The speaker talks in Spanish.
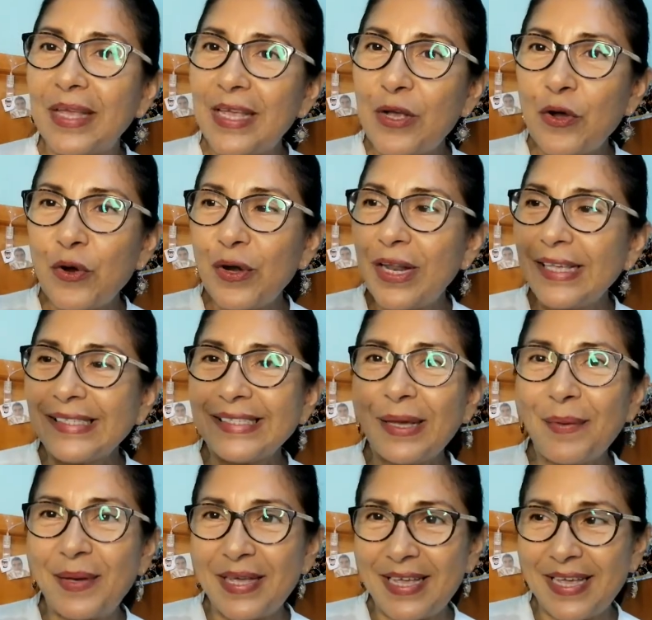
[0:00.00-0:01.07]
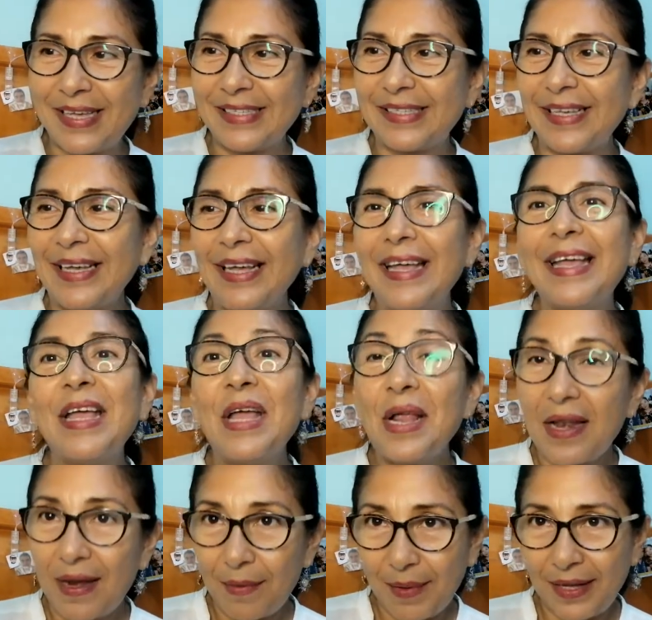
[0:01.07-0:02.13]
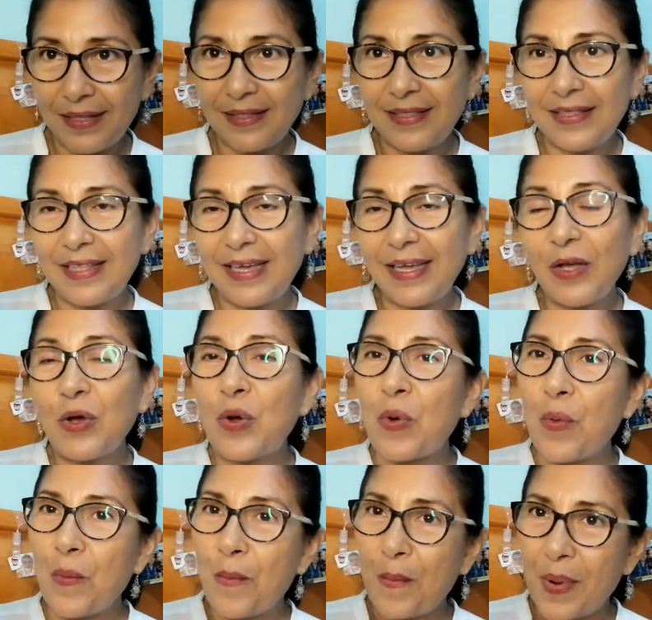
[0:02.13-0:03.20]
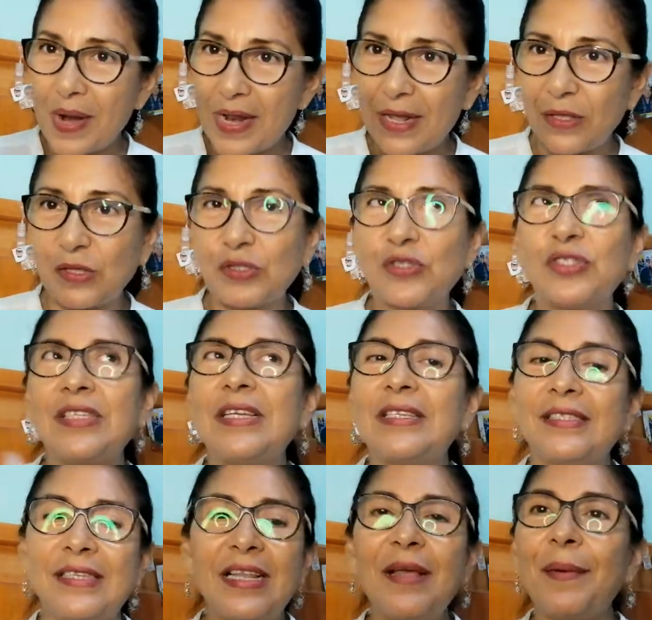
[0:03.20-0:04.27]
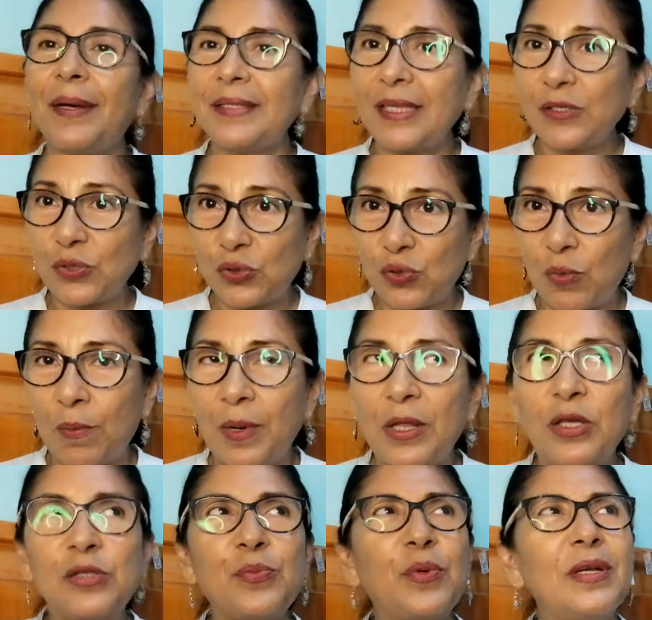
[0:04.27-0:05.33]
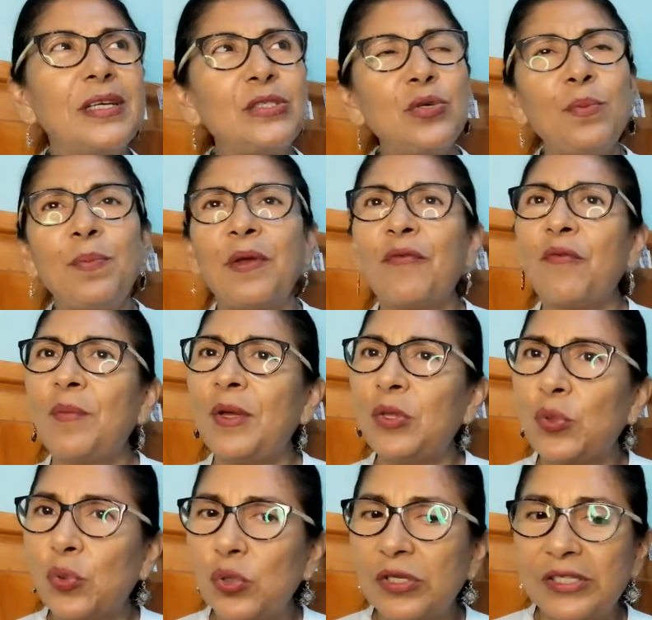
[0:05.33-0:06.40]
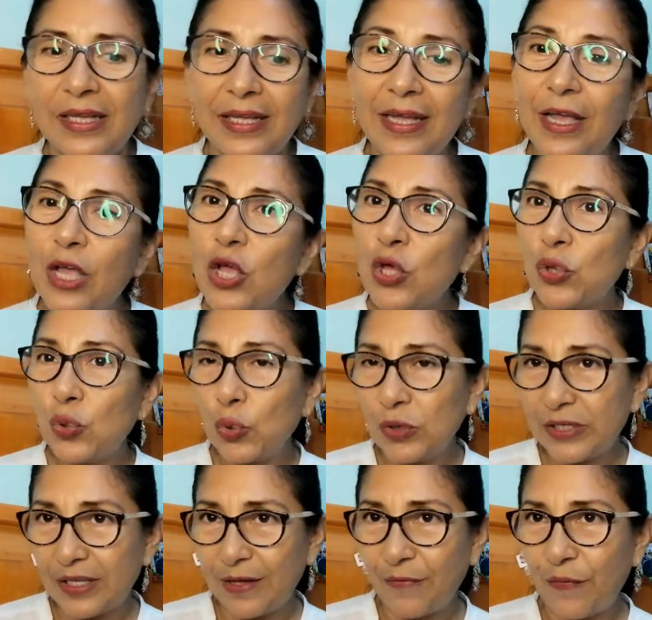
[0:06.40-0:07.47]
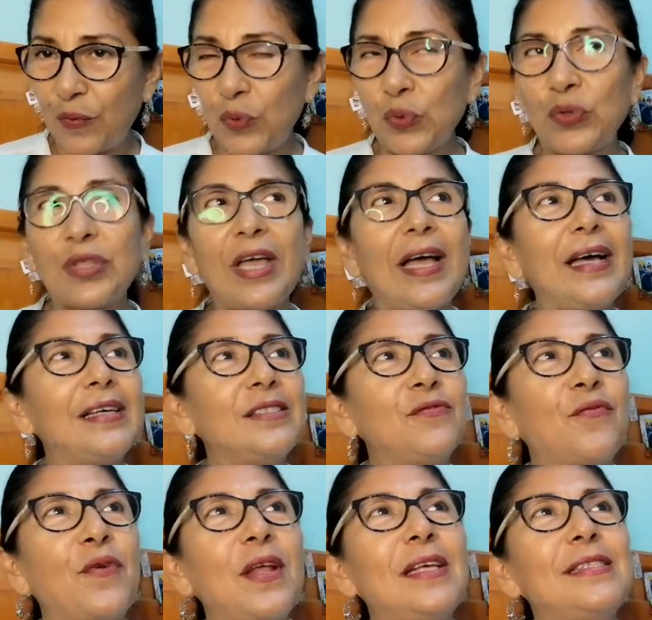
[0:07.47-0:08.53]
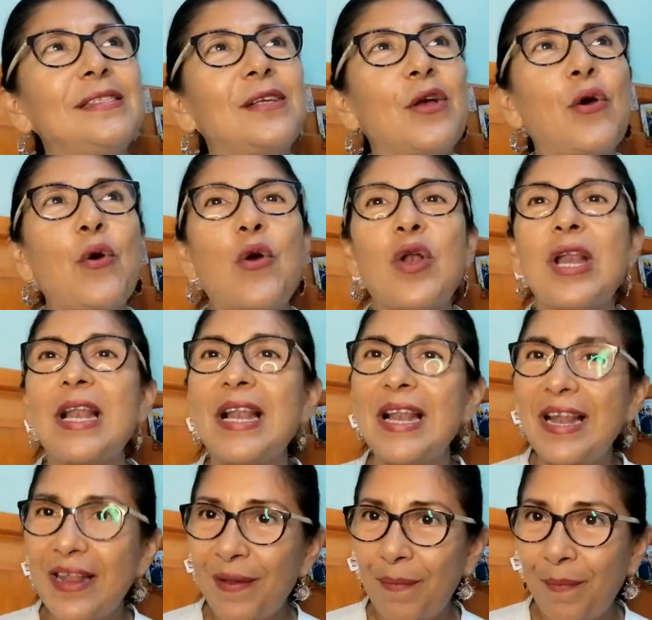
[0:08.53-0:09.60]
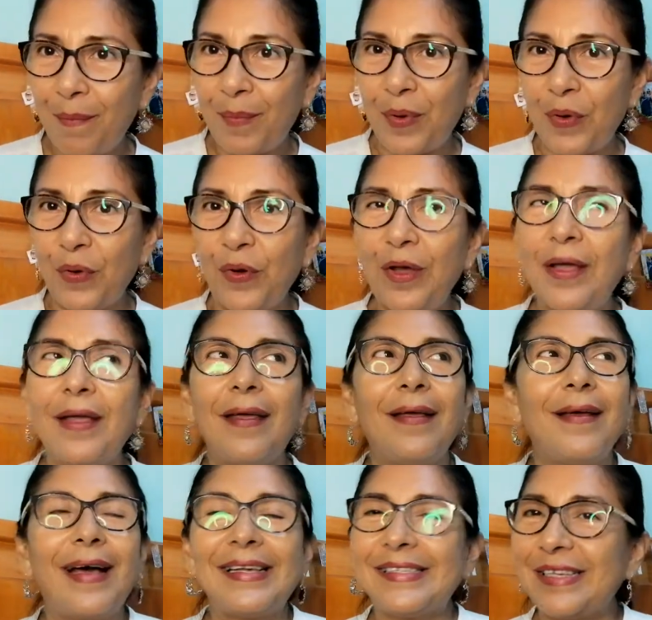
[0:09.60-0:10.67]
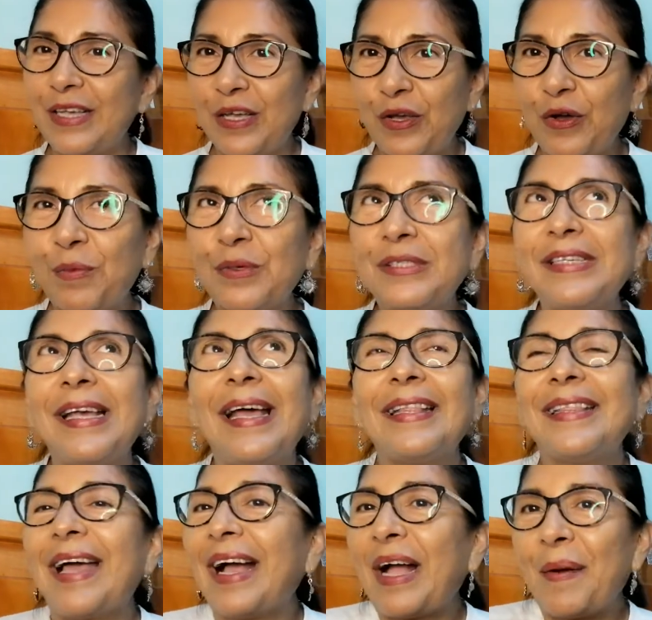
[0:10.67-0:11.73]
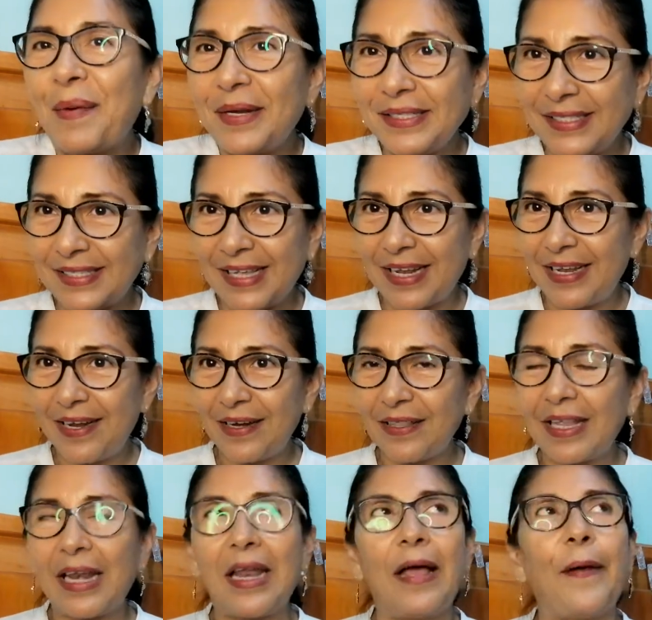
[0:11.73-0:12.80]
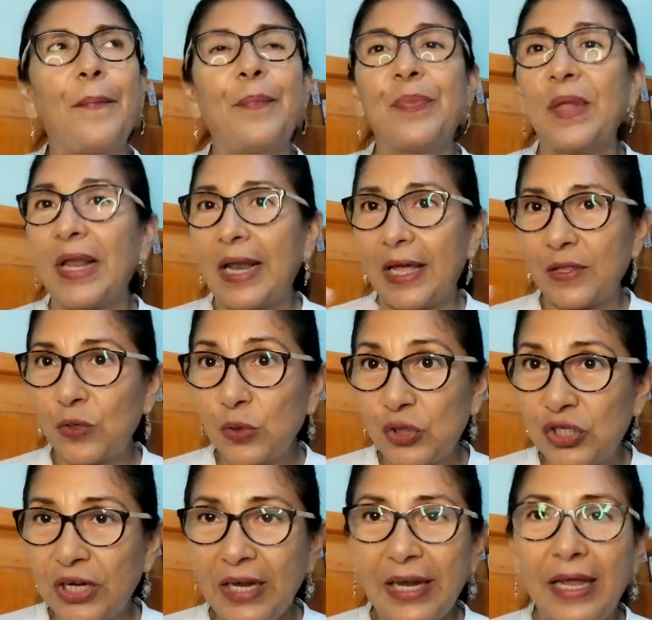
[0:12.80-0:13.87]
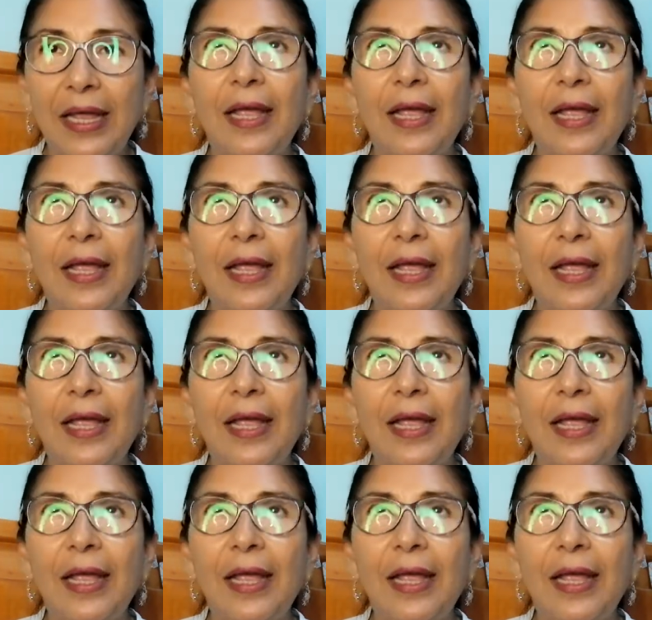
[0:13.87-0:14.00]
Y con esta belleza levante cumplidos. Sí, sí levante sus cumplidos porque es un perfume dulce, dulce de frutas, fresco, limpio, así, como si acabaras de salir de la, de la ducha.